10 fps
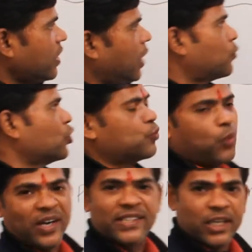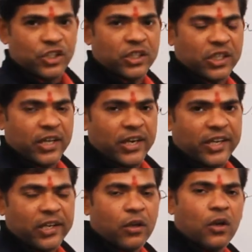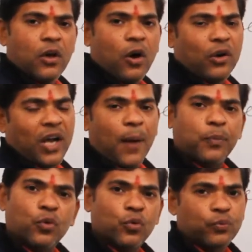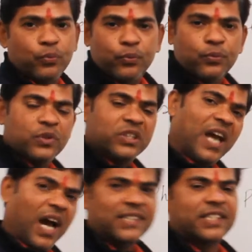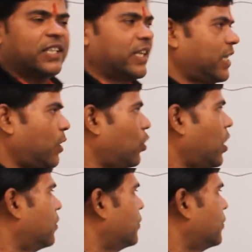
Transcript: हम कुछ पॉइंट्स का जिक्र करेंगे और आप लोग को ध्यान से देखना होगा